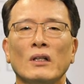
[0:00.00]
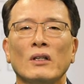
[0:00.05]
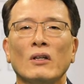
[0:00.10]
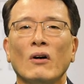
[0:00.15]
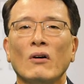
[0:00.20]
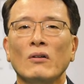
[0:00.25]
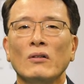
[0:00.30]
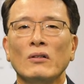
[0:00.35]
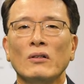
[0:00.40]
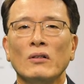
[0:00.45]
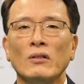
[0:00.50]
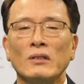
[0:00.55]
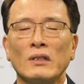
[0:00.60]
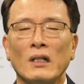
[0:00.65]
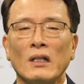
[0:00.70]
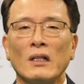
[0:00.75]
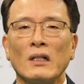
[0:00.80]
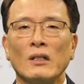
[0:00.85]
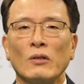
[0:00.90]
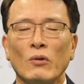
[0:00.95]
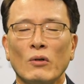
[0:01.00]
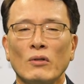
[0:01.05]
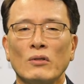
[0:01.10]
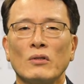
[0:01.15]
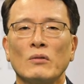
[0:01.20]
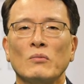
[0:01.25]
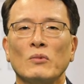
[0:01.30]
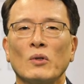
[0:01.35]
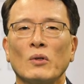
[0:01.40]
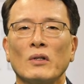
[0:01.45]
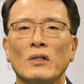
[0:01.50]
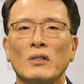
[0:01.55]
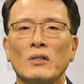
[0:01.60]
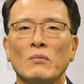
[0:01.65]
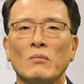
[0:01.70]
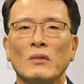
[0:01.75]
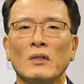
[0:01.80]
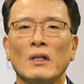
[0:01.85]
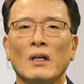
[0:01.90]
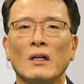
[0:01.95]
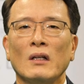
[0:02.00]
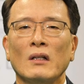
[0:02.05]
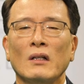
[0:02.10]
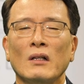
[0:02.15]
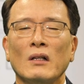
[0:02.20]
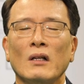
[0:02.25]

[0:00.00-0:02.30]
격려자가 되었으면 좋겠습니다.